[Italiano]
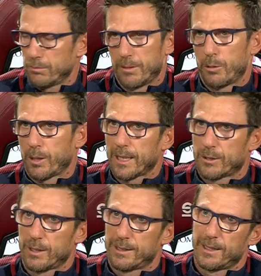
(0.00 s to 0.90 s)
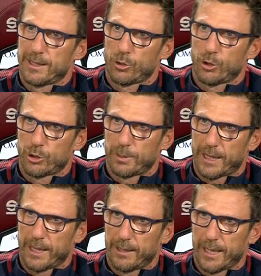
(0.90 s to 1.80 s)
è un ragazzo che si è reso conto
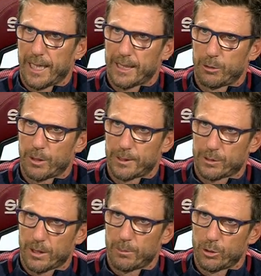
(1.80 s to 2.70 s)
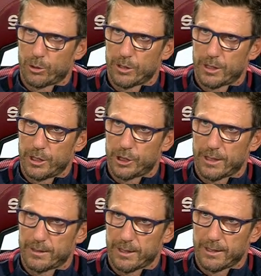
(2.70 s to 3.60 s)
perché è anche una persona molto
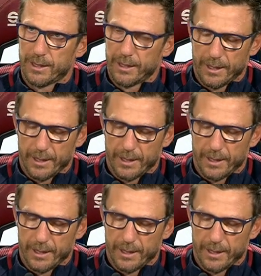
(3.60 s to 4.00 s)
intelligente,